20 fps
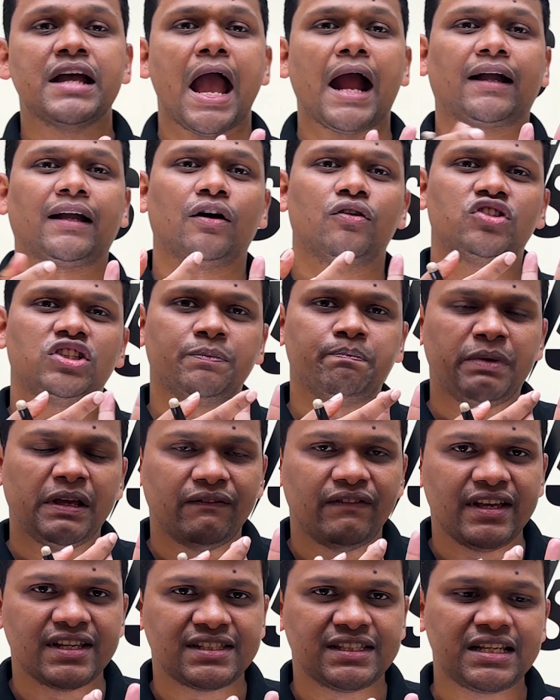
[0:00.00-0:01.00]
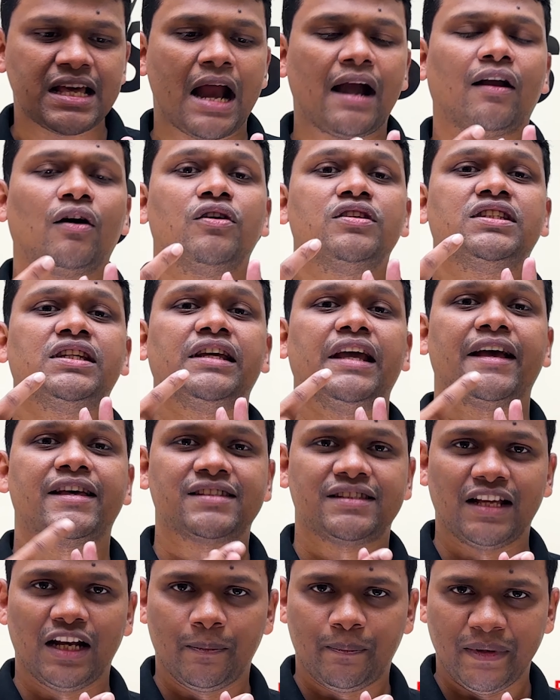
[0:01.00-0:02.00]
একটা হচ্ছে পিভিসি আর একটা হচ্ছে
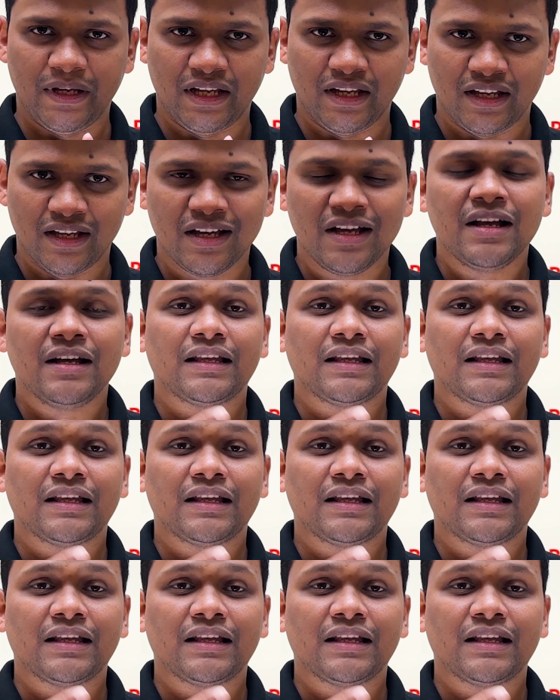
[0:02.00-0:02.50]
এক্সএল পিই e।